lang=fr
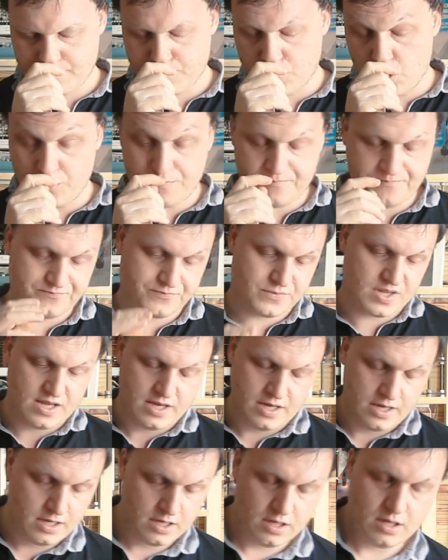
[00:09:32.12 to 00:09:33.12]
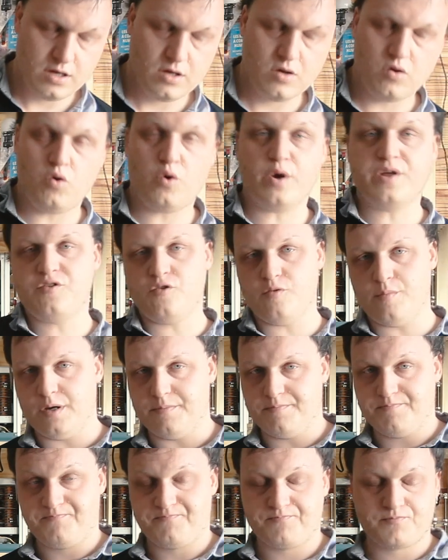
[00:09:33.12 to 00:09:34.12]
Bon, on résume.
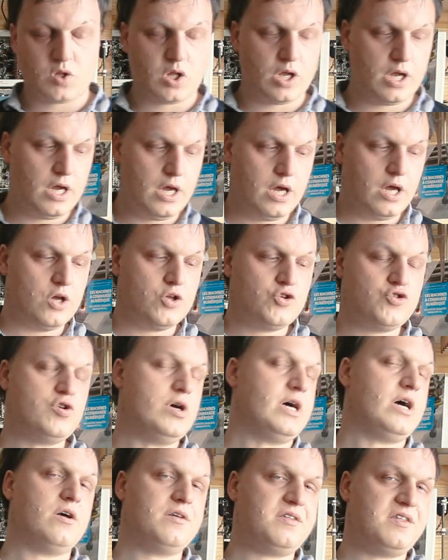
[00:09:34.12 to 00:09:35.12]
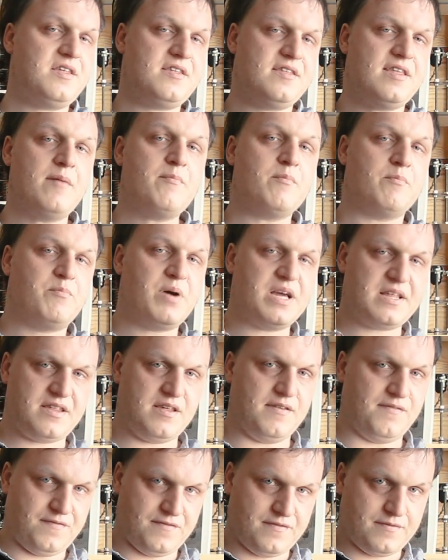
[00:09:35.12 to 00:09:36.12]
Tu as un système
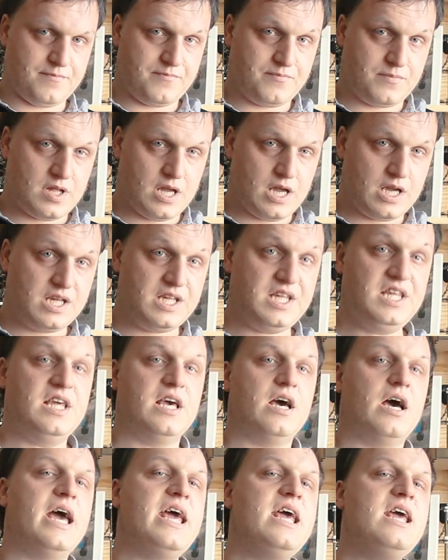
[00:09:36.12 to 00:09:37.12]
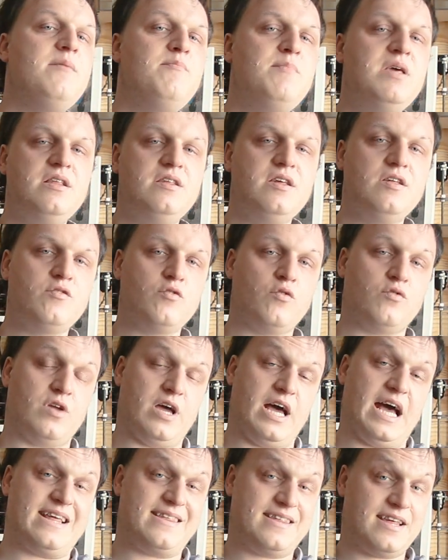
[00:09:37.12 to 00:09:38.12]
passif qui émet des
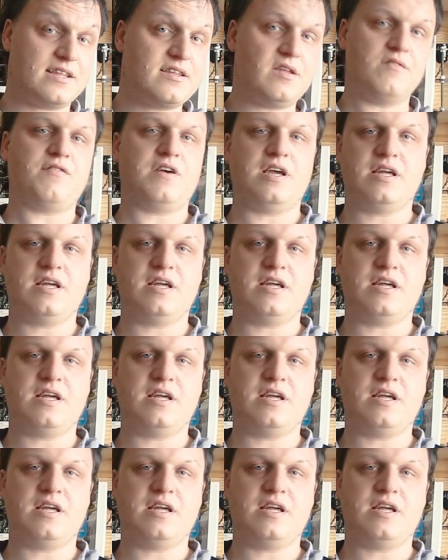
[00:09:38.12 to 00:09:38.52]
ondes à certaines